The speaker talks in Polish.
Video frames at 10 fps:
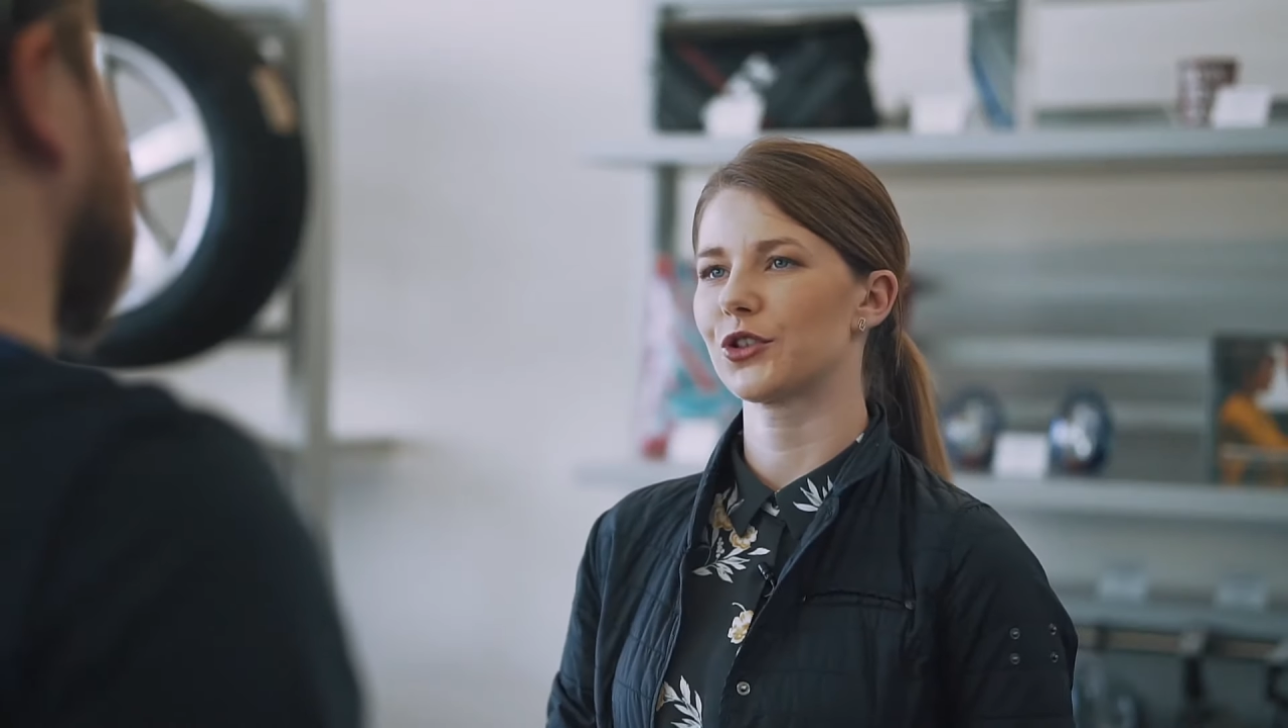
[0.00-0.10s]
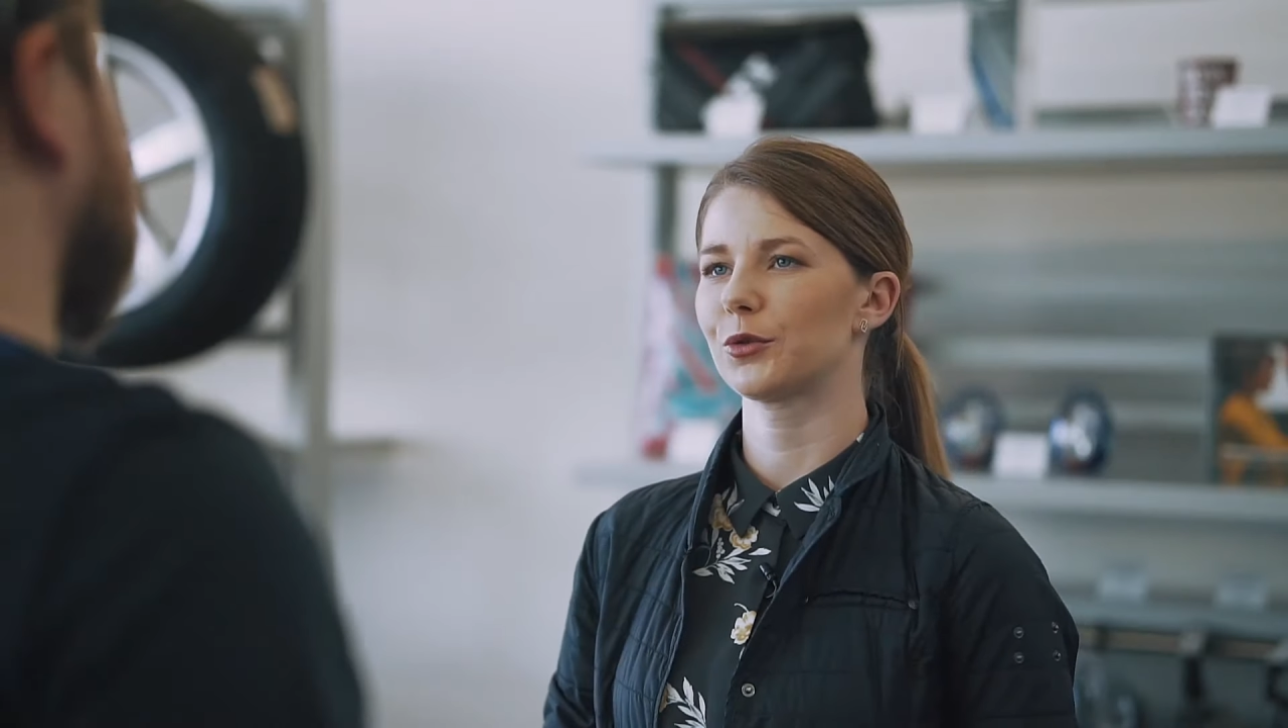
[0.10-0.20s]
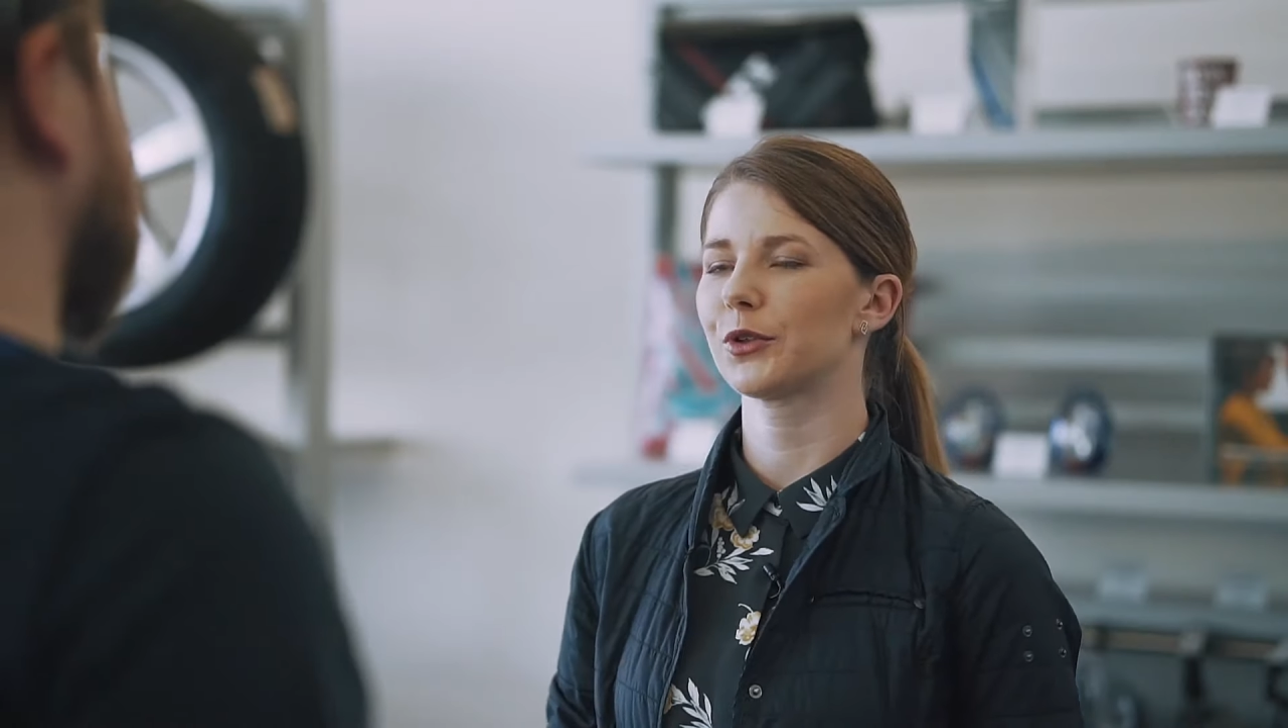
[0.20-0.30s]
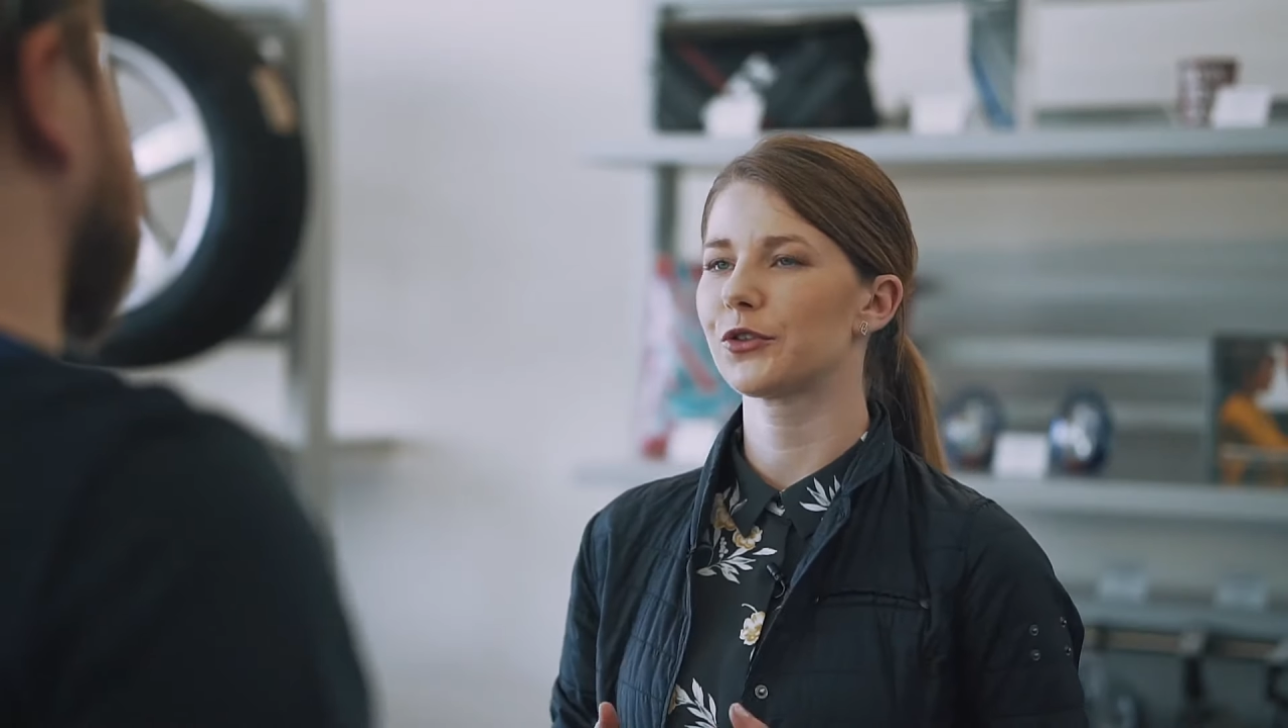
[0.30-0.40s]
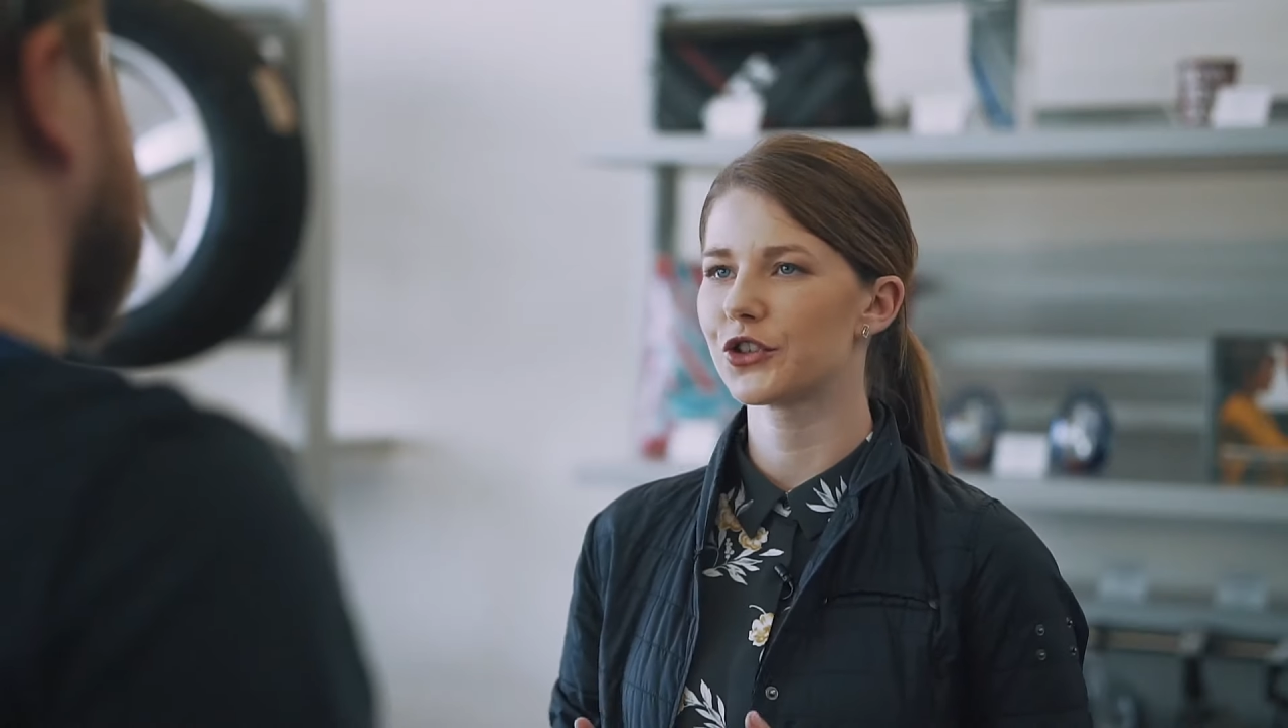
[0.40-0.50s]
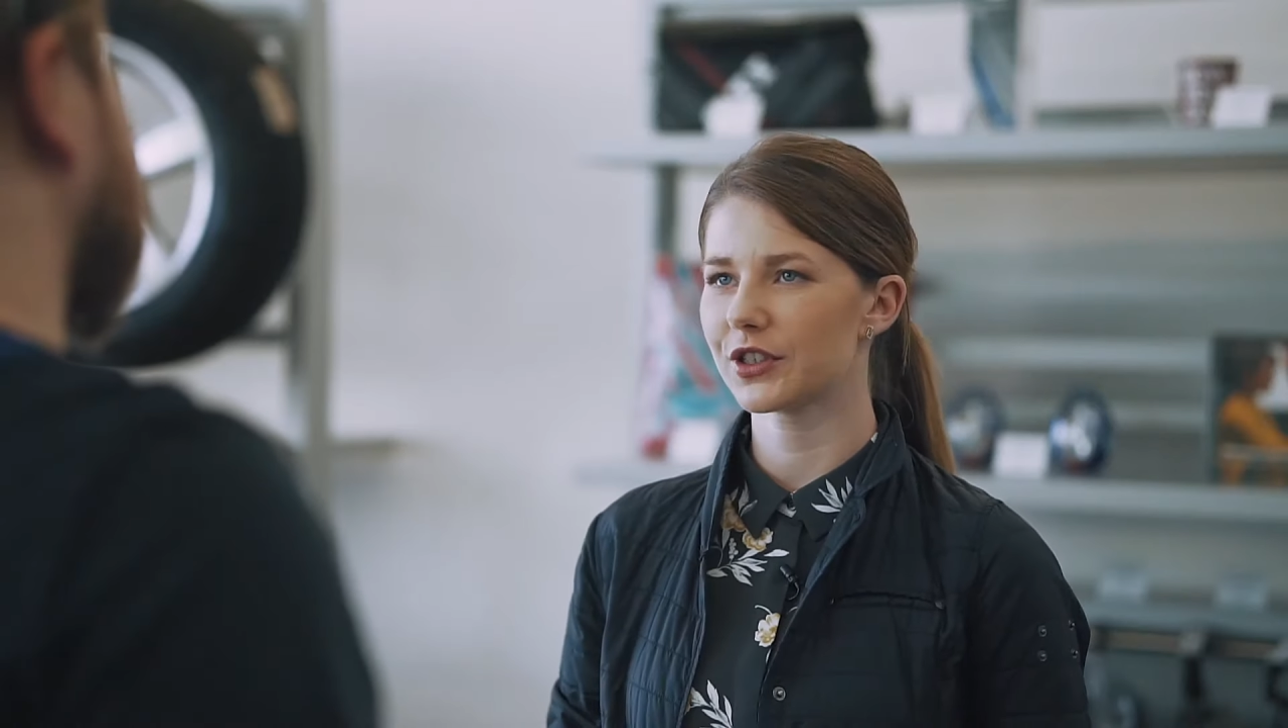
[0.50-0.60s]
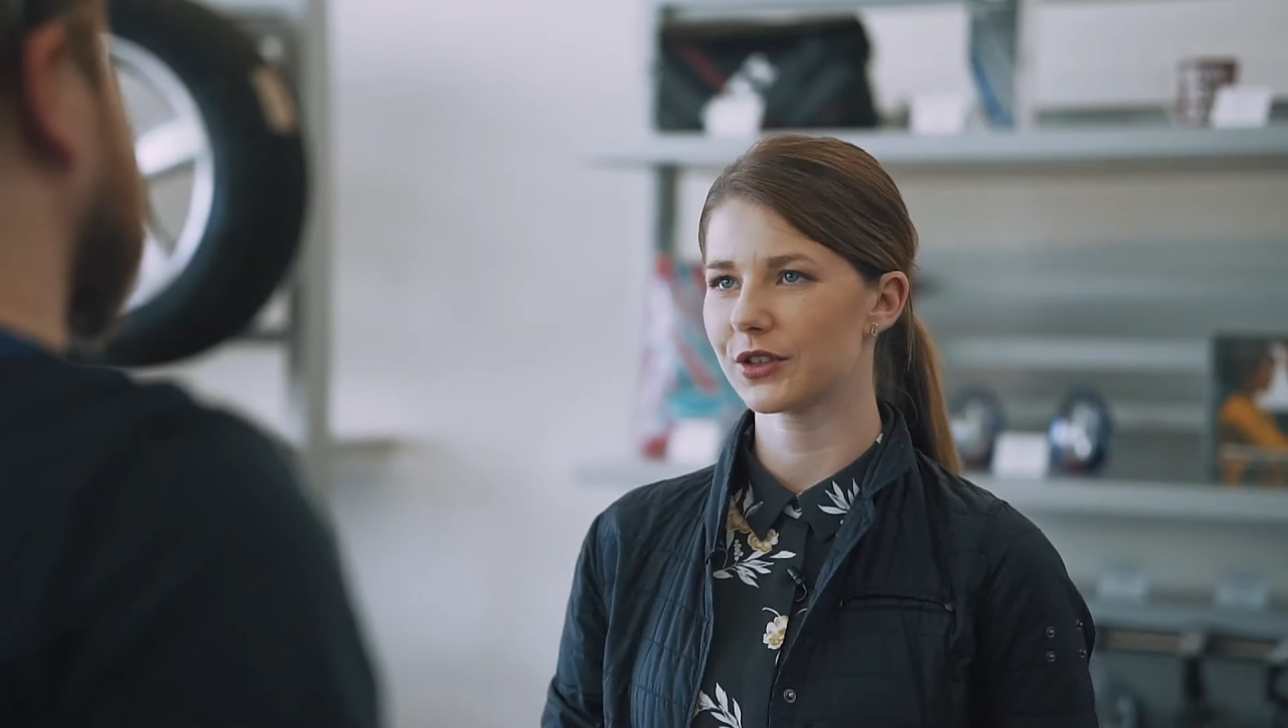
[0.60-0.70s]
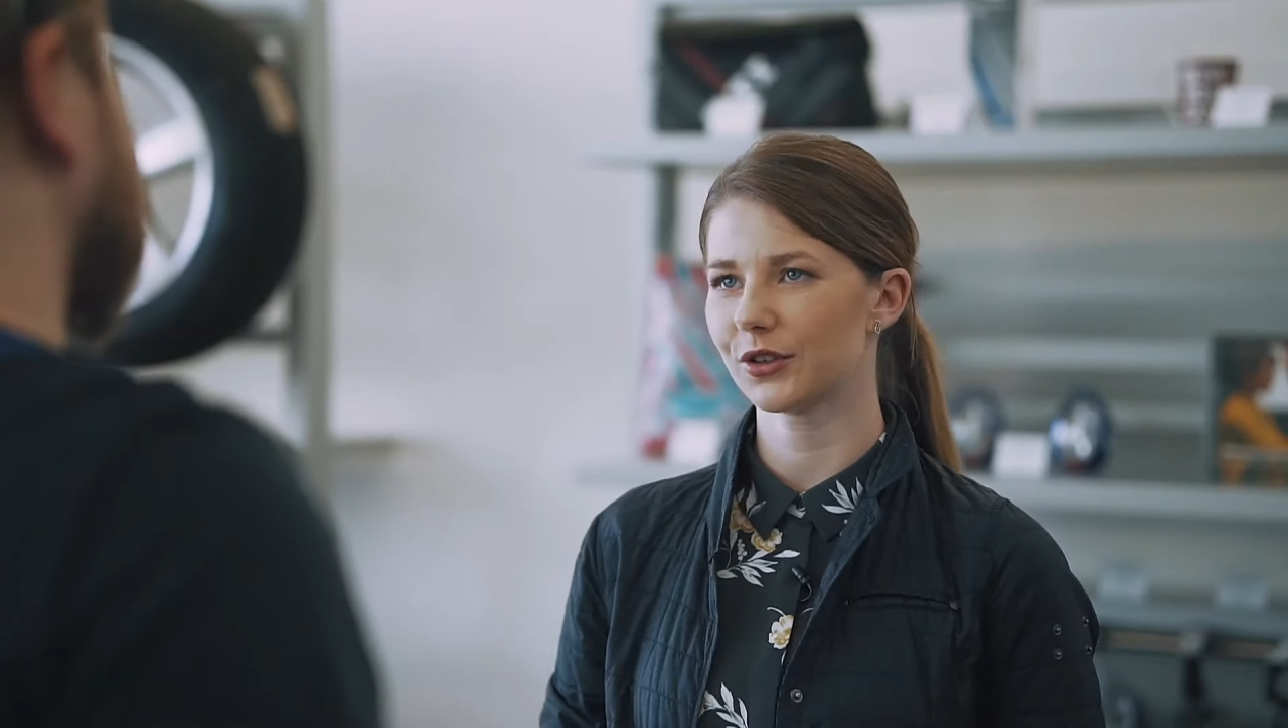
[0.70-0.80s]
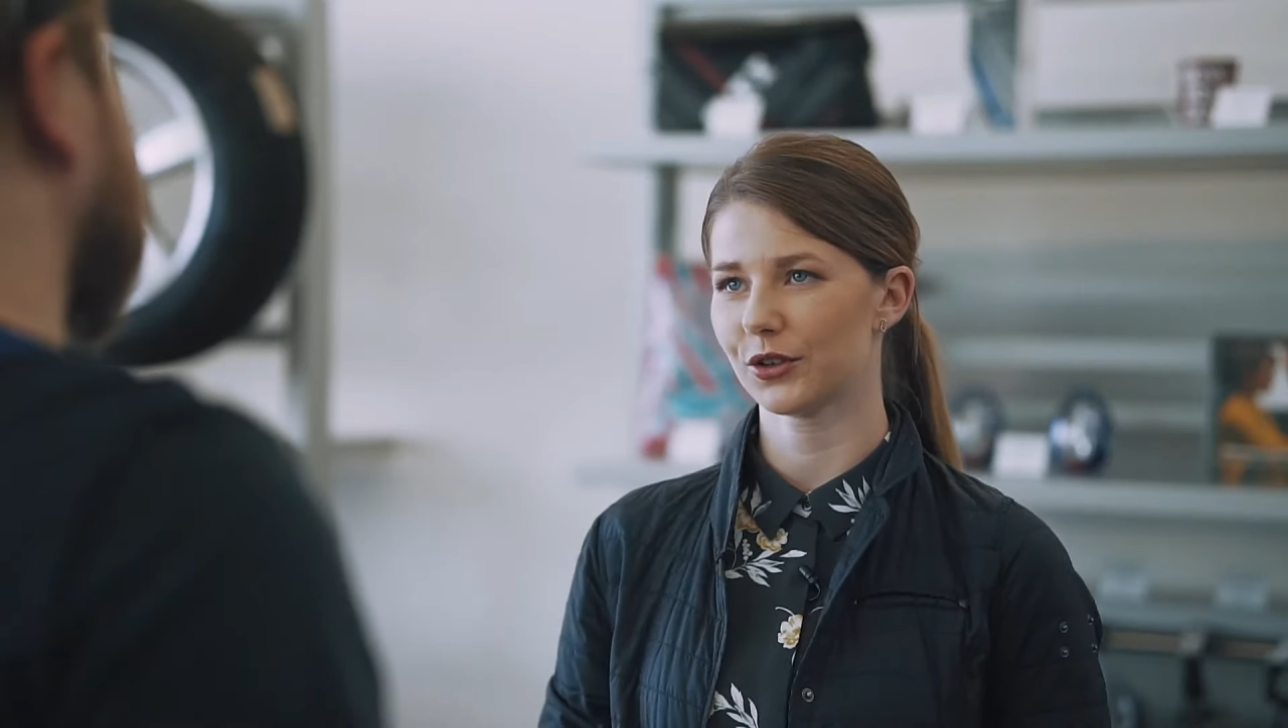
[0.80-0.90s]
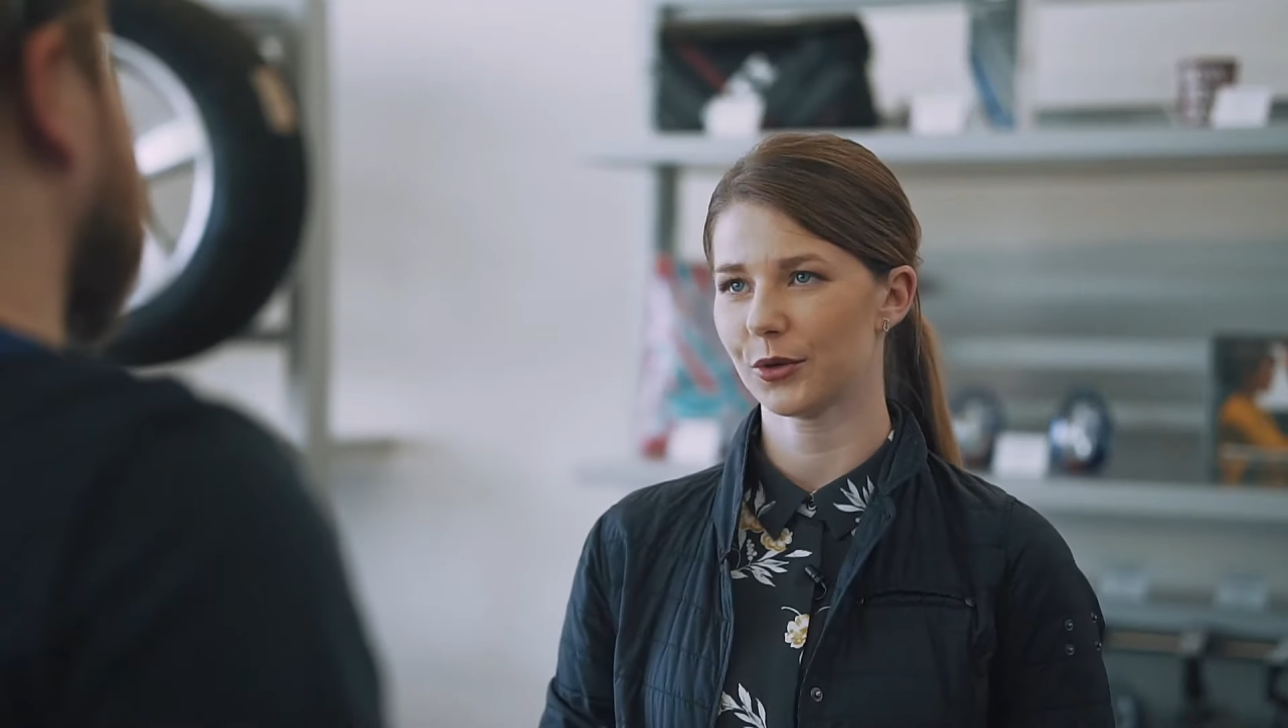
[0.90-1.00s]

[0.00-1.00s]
czy robię wszystko